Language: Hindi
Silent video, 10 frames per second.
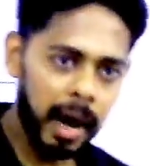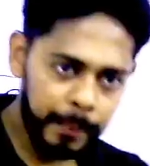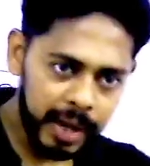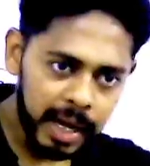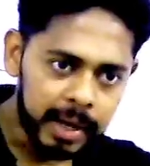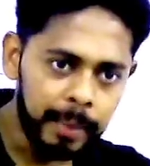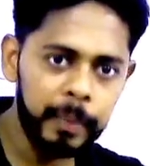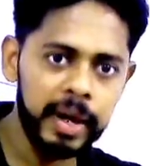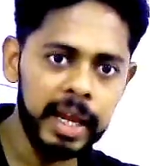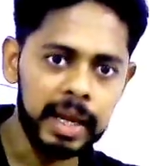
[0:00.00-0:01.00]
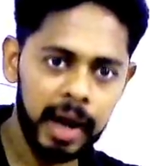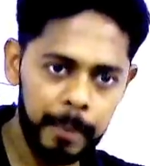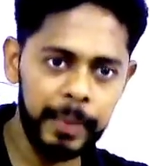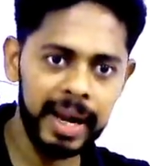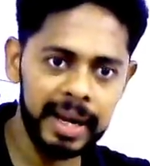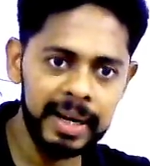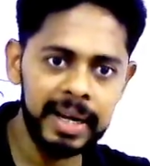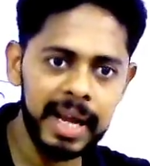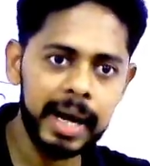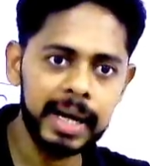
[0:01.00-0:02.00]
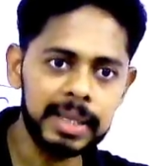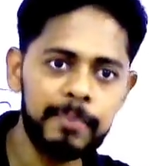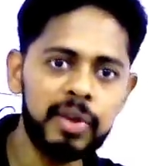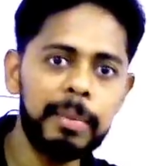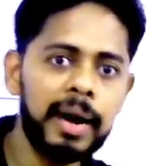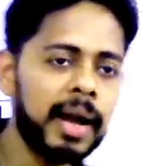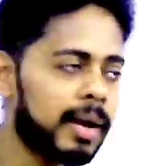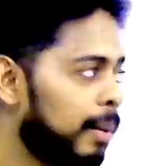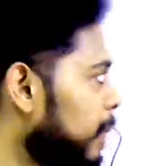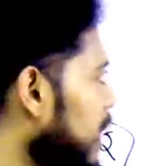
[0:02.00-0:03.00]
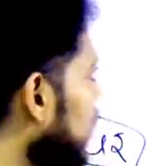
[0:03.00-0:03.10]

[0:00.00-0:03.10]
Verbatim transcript: अपने कंपनी अपने इंडिया का सबसे बड़ा कंपनी